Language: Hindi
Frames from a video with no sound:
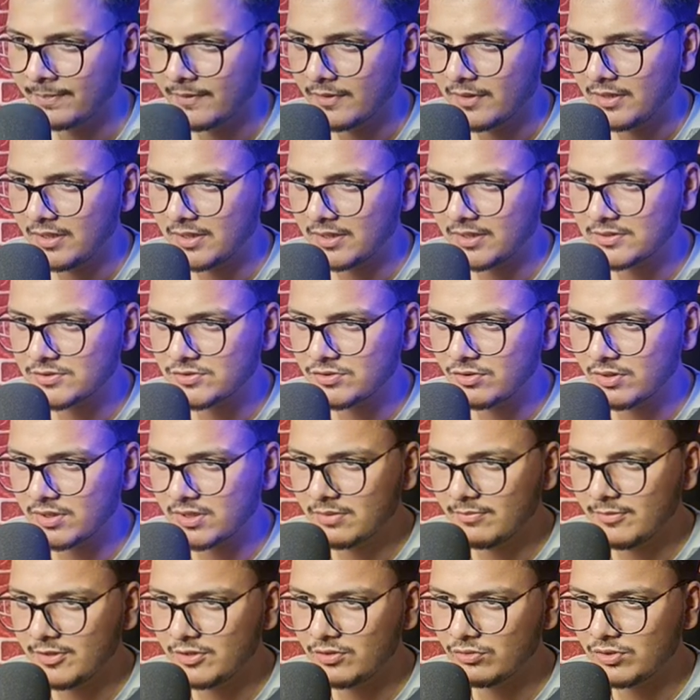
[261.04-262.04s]
अगर शॉर्ट
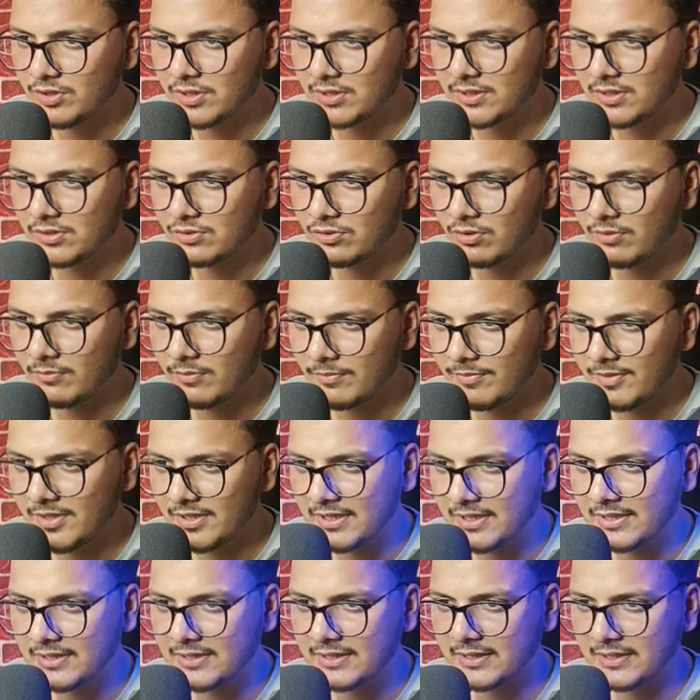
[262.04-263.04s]
की वीडियो दिखती तो हम अभी
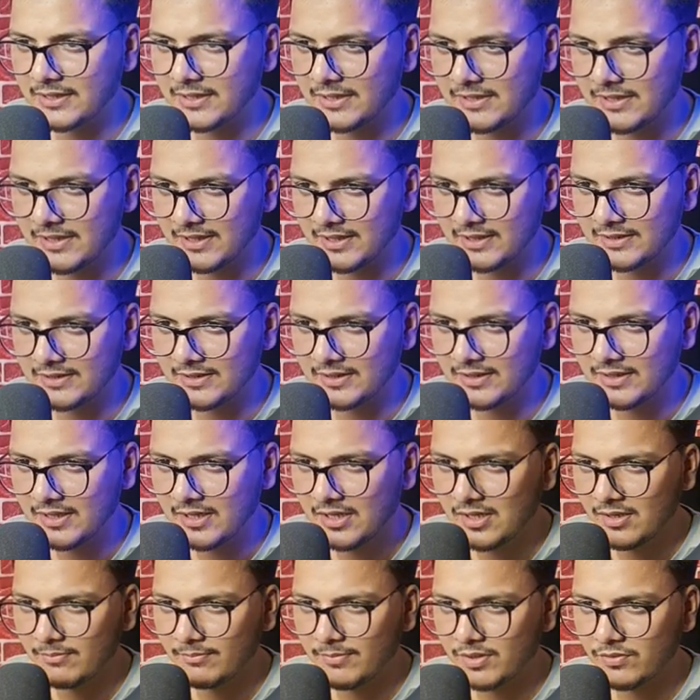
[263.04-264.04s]
क्लिक करके देख लेते
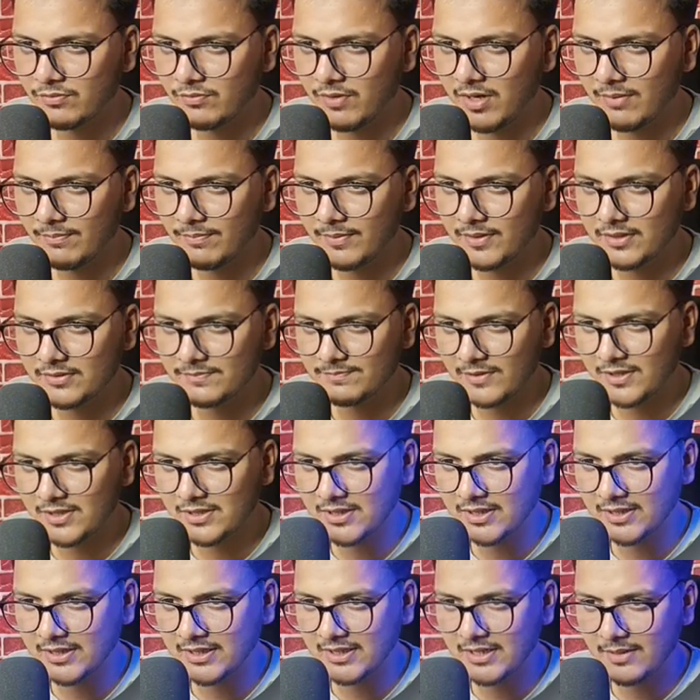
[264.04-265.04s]
बट वहाँ पर
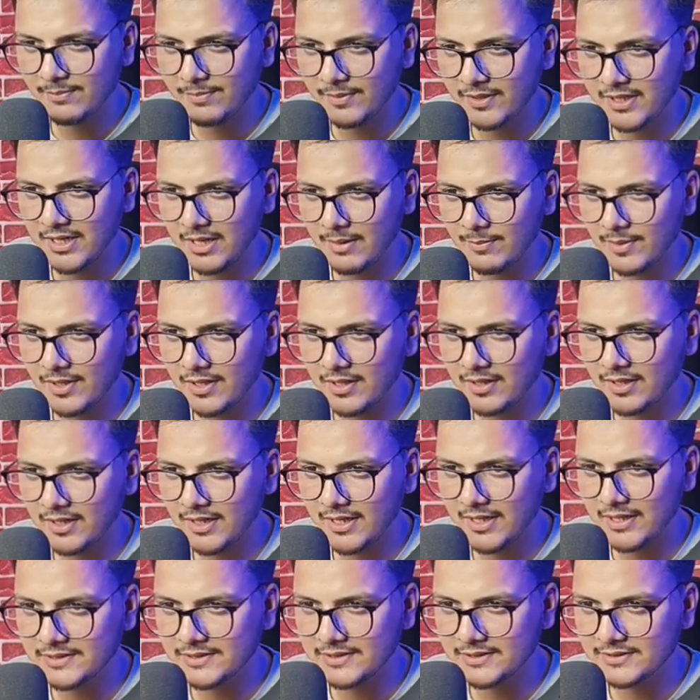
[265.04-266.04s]
फिल्टर करने पर यहाँ पर आ रहा
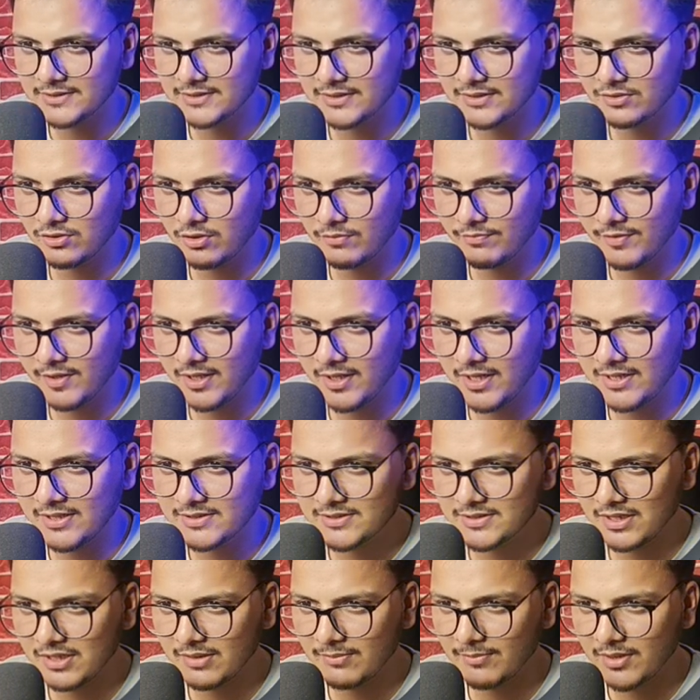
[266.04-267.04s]
है एजुकेशन कॉपीराइट
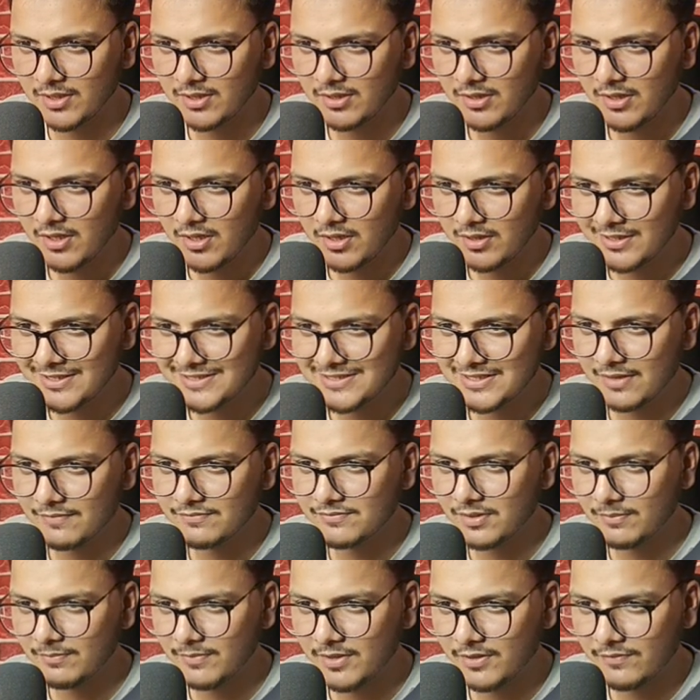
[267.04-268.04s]
डिस्क्लेमर
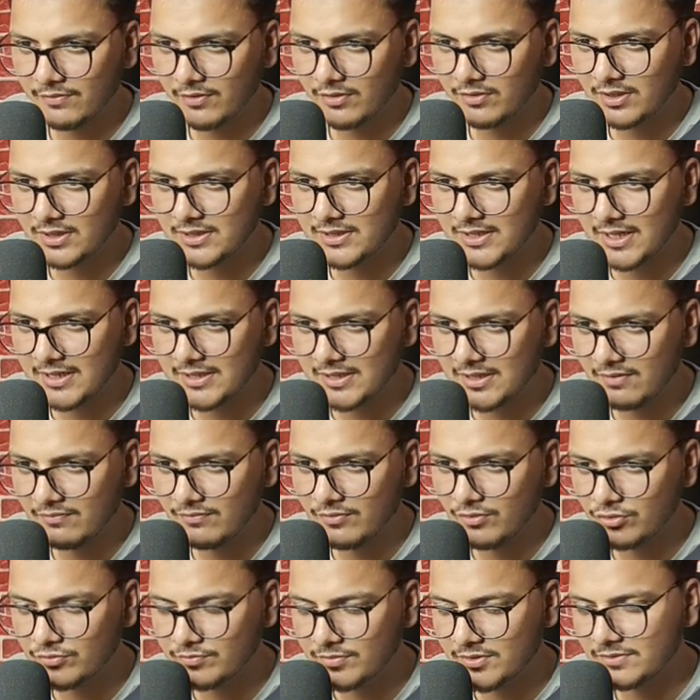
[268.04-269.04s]
डिस्क्रिप्शन प्लेटफॉर्म के टाइटल
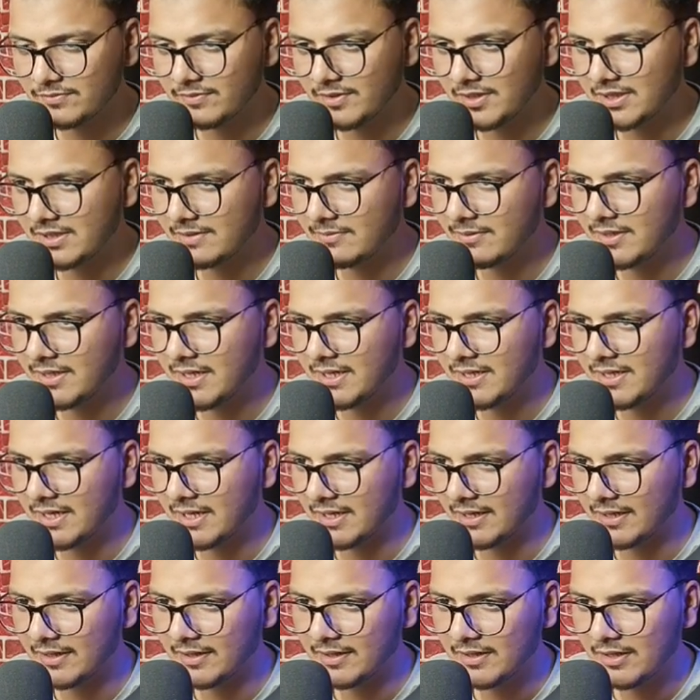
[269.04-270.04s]
व्यूज विजिबिलिटी वही आ
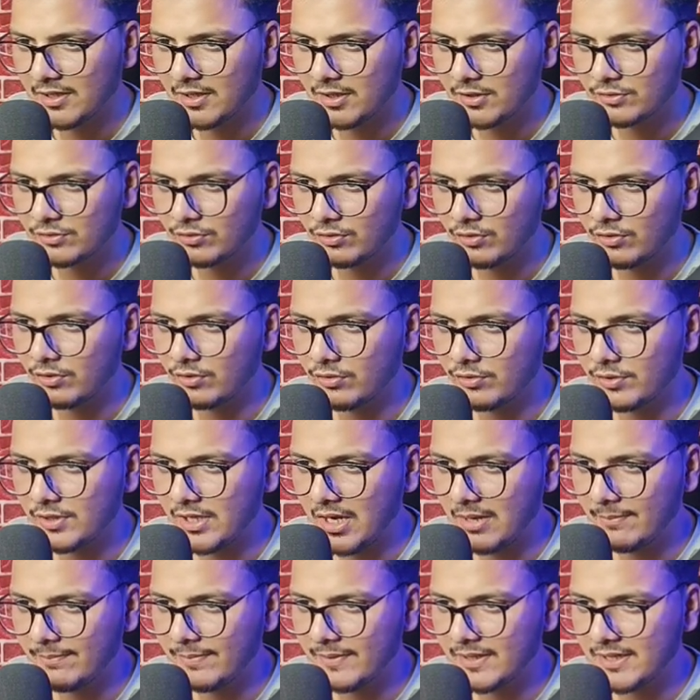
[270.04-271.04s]
रहा है तो
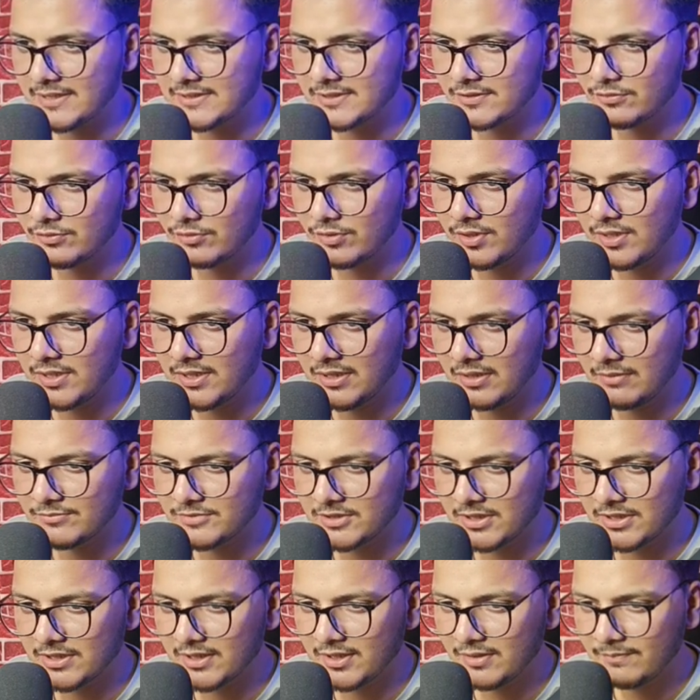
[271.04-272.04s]
यहाँ पर ऐसे तो नहीं काम
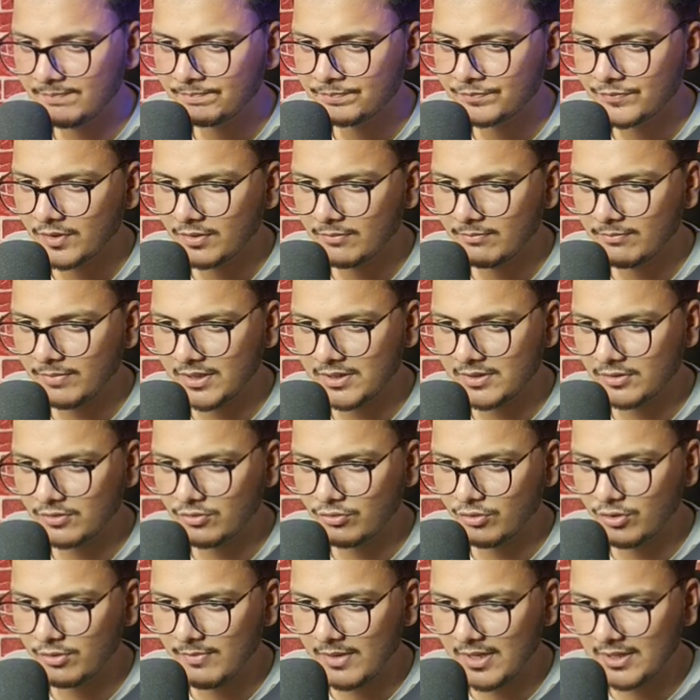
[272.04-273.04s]
चलेगा बट
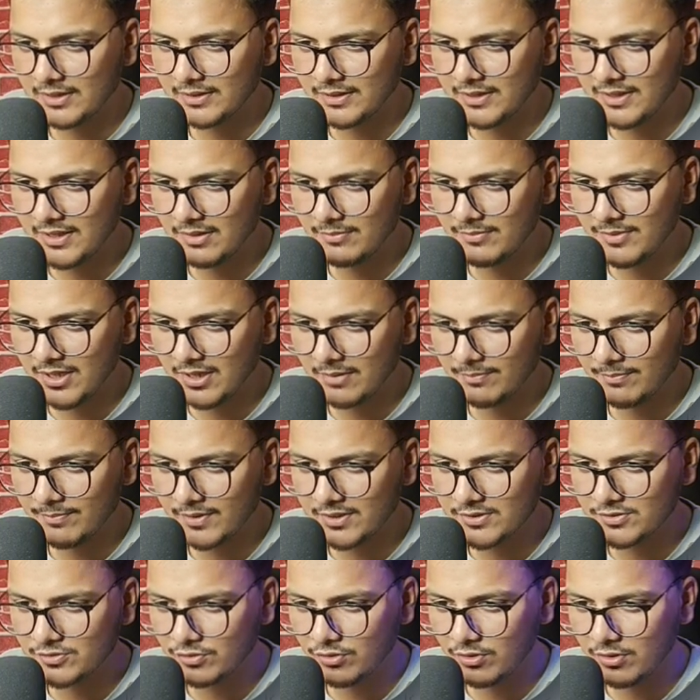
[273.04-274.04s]
कोई बात नहीं हम यहाँ पर
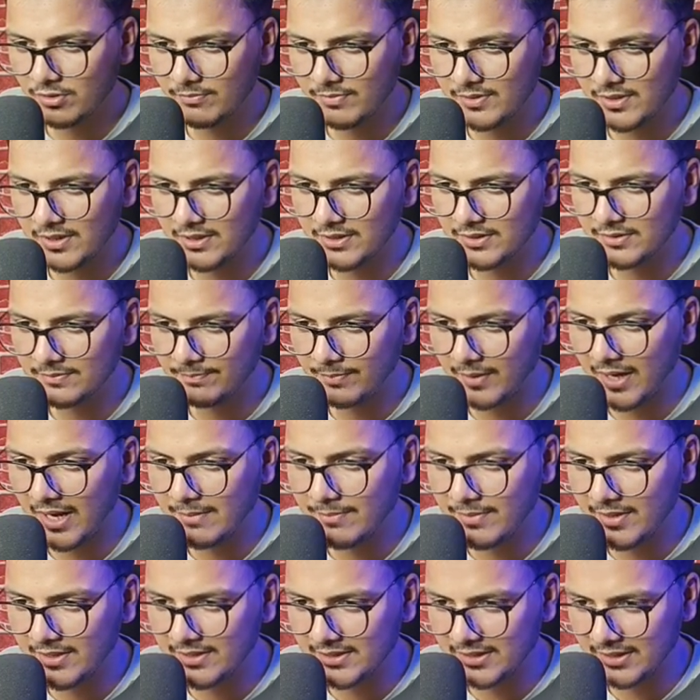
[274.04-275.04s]
इसको हम डिलीट
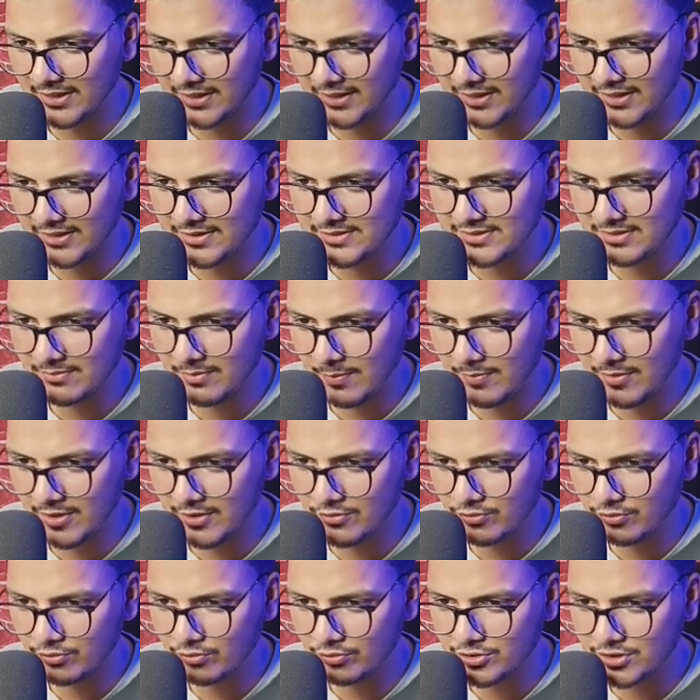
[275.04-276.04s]
प्राइवेट करेंगे इन सभी
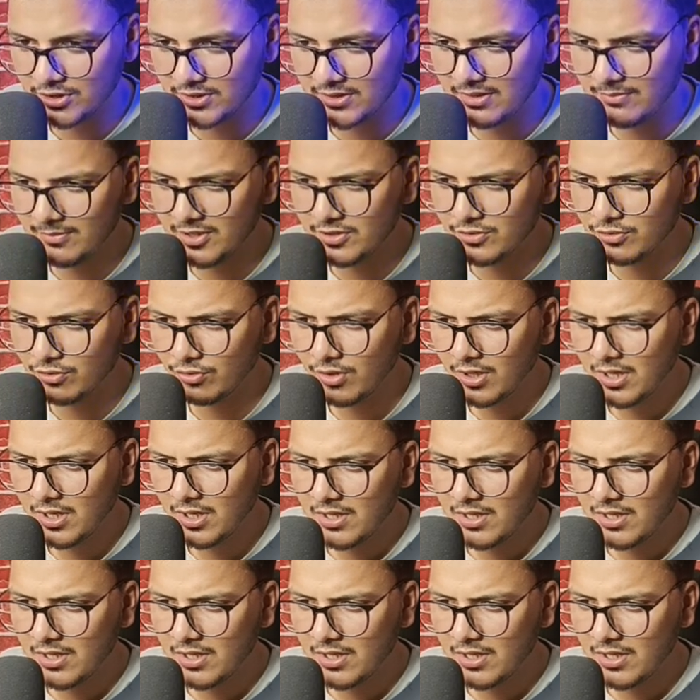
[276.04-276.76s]
वीडियो को जितनी वीडियो